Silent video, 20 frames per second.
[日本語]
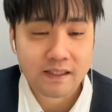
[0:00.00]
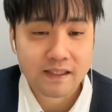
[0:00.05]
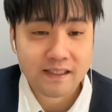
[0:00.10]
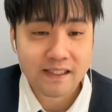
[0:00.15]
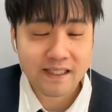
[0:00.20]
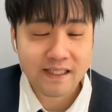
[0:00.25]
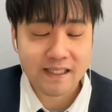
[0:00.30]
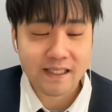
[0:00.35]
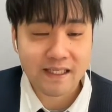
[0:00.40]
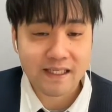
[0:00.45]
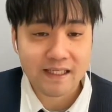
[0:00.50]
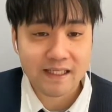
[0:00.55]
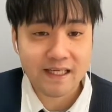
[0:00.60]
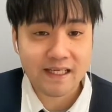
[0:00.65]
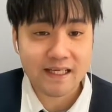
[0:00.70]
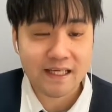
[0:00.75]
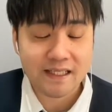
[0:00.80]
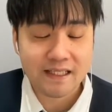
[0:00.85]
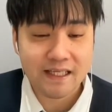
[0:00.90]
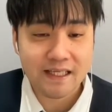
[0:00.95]
ダイヤ、
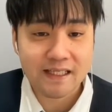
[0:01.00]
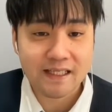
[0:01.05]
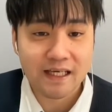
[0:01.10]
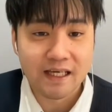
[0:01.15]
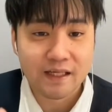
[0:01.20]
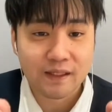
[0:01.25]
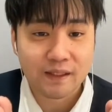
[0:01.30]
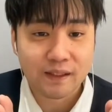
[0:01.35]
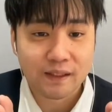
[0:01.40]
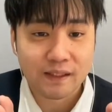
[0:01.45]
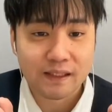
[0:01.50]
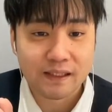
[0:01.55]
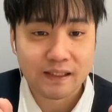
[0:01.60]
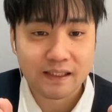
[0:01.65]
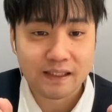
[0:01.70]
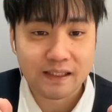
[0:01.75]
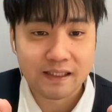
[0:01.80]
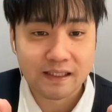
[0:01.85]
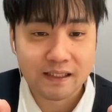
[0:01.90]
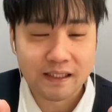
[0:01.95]
ダイヤ、ダイヤ。
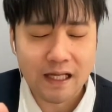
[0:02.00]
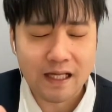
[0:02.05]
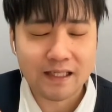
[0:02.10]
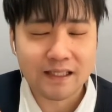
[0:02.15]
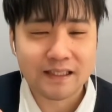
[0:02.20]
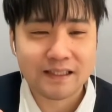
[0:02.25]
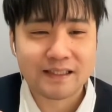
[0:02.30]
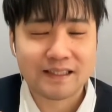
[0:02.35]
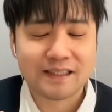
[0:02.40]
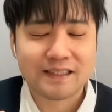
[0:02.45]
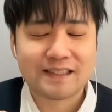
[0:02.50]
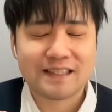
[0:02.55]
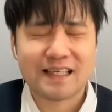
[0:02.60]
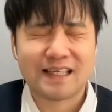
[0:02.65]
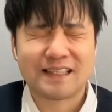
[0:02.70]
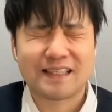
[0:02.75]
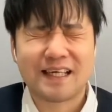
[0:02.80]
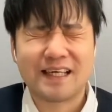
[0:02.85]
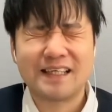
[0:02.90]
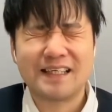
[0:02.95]
あ、じゃあ
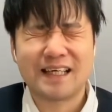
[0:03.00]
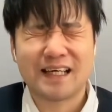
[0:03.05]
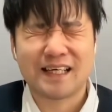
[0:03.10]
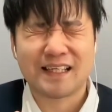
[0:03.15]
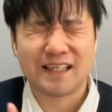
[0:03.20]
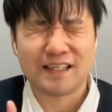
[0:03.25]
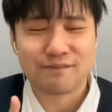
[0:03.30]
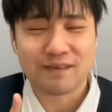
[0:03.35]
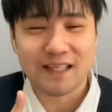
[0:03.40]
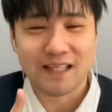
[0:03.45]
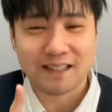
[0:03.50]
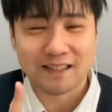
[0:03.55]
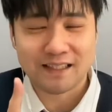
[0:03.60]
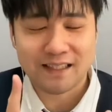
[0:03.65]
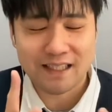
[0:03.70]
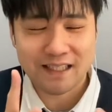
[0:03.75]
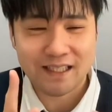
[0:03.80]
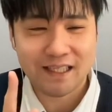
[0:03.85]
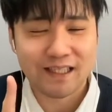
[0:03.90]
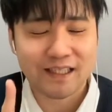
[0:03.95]
ダイヤが出るまで、
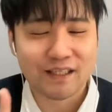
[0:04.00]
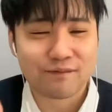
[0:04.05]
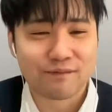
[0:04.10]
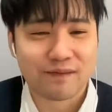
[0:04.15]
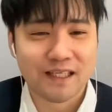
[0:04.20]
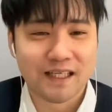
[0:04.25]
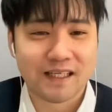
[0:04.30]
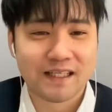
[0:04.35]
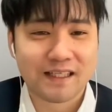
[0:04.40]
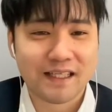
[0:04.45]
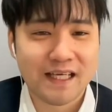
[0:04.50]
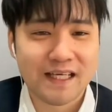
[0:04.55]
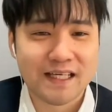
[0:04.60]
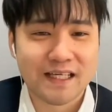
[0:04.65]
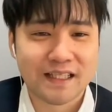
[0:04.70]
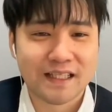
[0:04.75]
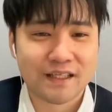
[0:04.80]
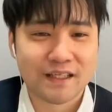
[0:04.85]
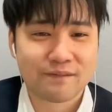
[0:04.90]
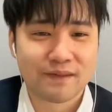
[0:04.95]
ダイヤが出るまで、ダイヤ
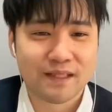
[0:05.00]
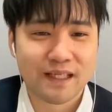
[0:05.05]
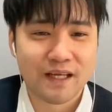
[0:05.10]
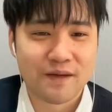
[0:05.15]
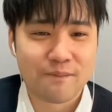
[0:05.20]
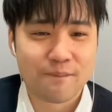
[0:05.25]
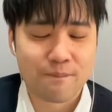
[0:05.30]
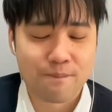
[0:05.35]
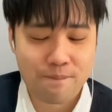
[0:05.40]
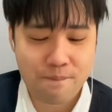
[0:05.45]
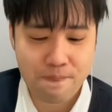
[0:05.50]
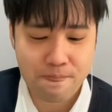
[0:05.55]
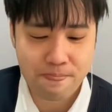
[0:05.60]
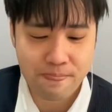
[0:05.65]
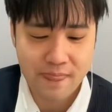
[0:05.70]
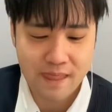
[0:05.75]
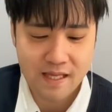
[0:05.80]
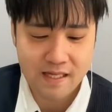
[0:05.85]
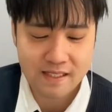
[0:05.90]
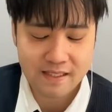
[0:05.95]
が出るまで。
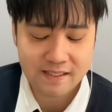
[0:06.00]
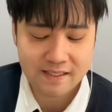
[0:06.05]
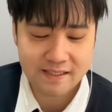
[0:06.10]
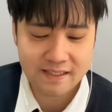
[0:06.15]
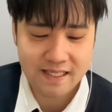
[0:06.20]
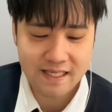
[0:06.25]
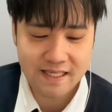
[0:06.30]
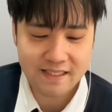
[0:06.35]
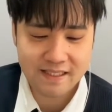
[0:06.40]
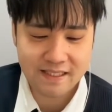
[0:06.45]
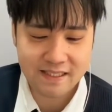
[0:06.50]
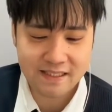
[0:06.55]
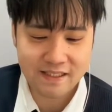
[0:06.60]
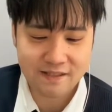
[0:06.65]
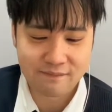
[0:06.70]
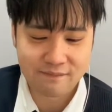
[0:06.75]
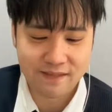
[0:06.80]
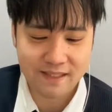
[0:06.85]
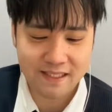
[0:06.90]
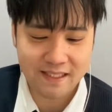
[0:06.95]
ダイヤが出
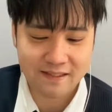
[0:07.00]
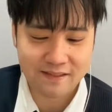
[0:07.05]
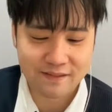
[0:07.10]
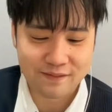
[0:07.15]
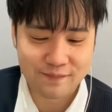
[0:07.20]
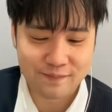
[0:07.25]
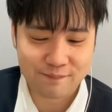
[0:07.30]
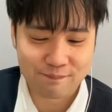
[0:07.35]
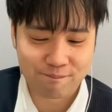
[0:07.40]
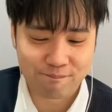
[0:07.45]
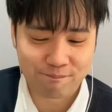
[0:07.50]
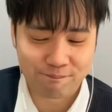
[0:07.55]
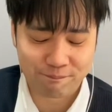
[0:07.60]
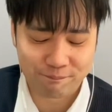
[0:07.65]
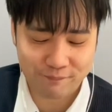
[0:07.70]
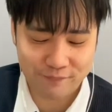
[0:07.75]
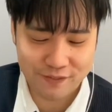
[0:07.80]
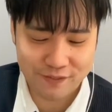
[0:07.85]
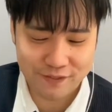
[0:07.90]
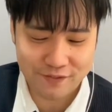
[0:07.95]
るまで。
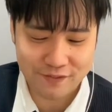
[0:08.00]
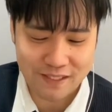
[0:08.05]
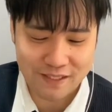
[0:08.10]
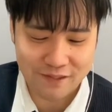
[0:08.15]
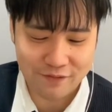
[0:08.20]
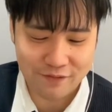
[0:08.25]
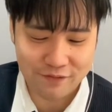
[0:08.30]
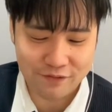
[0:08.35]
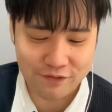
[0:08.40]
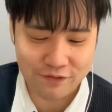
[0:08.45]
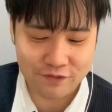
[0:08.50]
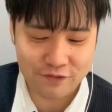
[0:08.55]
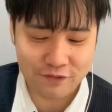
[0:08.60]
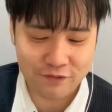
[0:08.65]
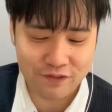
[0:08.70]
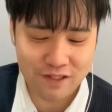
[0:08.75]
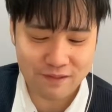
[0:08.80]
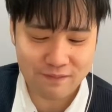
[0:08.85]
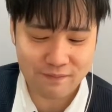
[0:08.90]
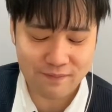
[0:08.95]
ちょっとあの、上々
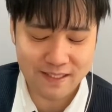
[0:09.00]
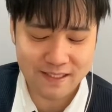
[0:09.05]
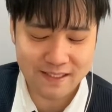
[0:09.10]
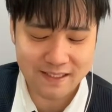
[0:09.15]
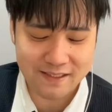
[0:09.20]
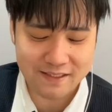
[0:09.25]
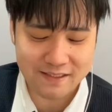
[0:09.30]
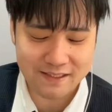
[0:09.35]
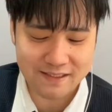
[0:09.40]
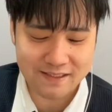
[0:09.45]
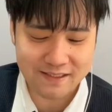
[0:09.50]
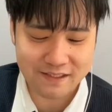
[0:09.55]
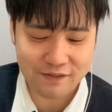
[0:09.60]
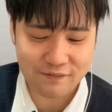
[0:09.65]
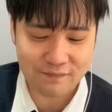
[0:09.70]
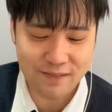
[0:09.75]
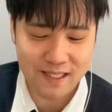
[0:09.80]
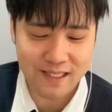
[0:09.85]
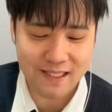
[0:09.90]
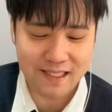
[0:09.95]
コラボ前にね、使っちゃうの
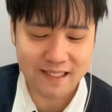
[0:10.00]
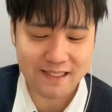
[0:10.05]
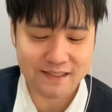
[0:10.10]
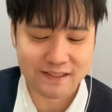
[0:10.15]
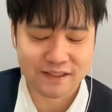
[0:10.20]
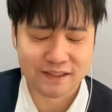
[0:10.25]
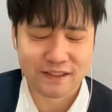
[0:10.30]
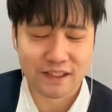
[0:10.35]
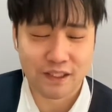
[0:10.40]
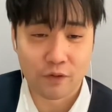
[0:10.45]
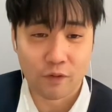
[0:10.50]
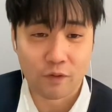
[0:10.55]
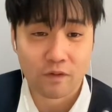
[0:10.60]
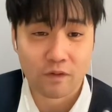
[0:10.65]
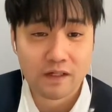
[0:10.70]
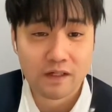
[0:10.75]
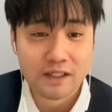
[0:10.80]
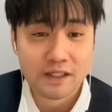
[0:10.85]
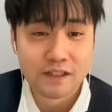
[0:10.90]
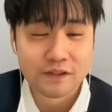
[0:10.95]
もあれなんですけど、
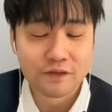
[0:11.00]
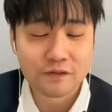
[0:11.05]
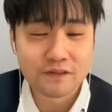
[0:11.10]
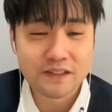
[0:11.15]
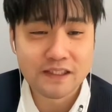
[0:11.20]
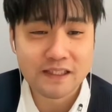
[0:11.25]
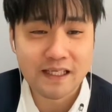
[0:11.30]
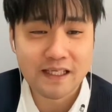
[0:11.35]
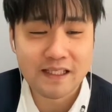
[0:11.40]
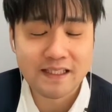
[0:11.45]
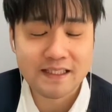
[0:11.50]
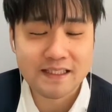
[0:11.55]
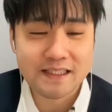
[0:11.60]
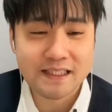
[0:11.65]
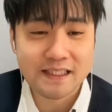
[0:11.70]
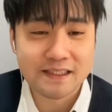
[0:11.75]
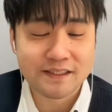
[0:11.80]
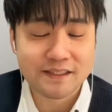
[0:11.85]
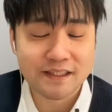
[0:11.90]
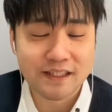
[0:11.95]
どうせね、いち
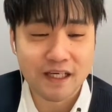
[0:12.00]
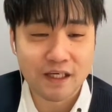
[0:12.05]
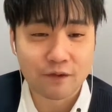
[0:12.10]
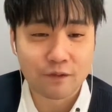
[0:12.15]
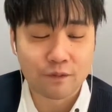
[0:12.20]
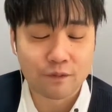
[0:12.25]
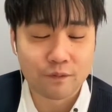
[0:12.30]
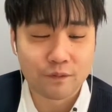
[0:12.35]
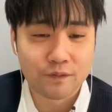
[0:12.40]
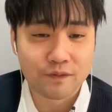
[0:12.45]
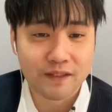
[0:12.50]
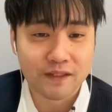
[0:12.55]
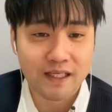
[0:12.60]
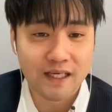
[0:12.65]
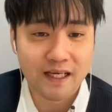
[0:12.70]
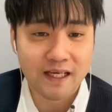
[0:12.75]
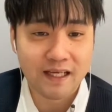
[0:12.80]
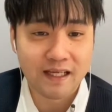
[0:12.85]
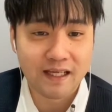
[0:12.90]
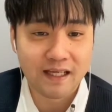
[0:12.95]
がつにひゃっこ来るん
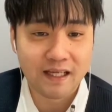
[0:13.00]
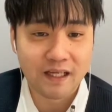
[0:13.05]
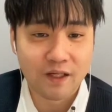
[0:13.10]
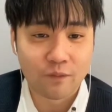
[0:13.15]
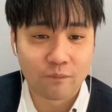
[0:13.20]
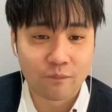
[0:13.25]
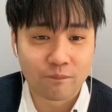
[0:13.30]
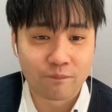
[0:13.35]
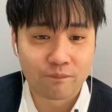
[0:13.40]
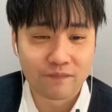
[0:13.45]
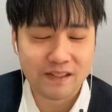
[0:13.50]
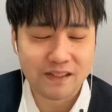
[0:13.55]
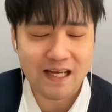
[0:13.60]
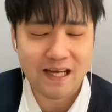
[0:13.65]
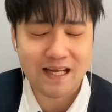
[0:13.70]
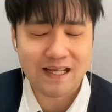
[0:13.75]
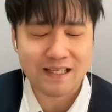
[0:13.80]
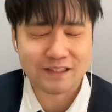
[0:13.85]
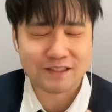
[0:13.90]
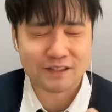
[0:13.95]
で、あのい
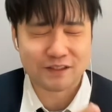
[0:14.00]
やー、